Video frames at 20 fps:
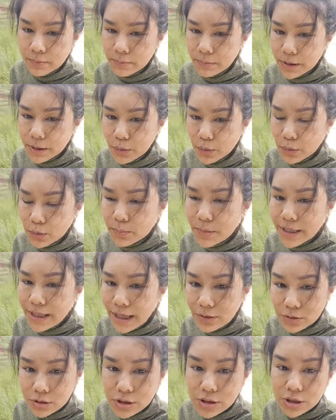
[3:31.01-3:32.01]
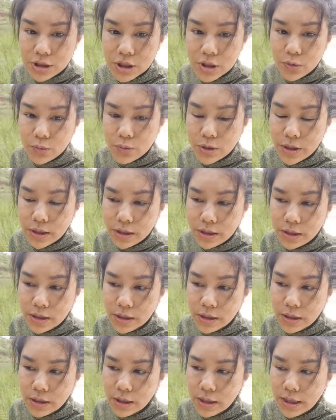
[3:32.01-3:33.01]
มนุษย์ไม่เข้าถึงชีวิต
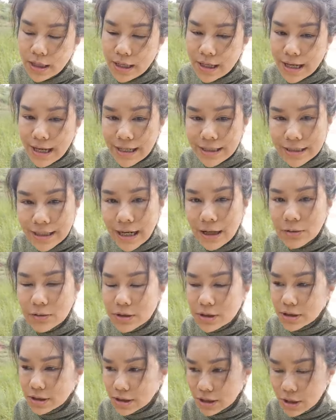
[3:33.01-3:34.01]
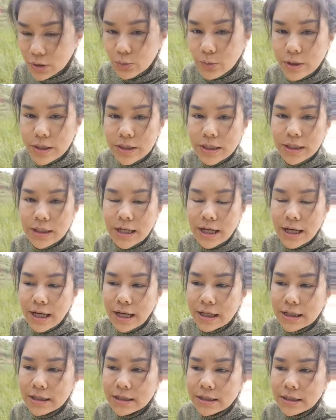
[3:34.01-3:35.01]
การเข้าถึงชีวิตเนี่ยนะ
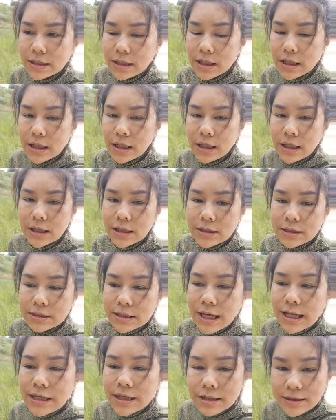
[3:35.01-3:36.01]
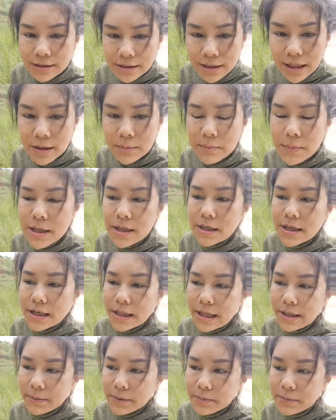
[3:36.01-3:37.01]
คะ ใช้เครื่องมือ
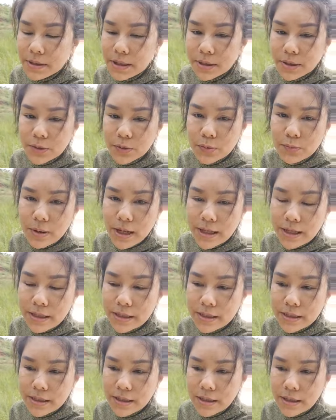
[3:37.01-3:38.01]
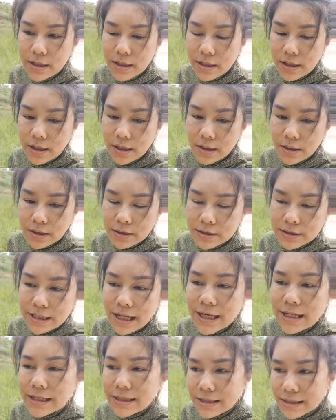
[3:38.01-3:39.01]
อะไรเพื่อนๆรู้ไหม
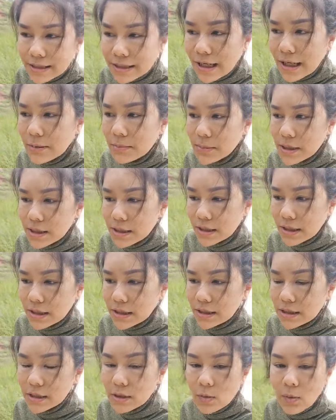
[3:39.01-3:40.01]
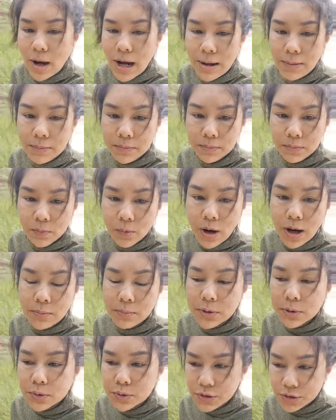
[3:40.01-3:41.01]
ใช้เครื่องมือก็คือความควา
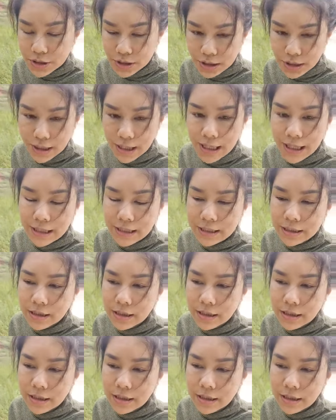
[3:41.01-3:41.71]
มรู้สึกค่ะ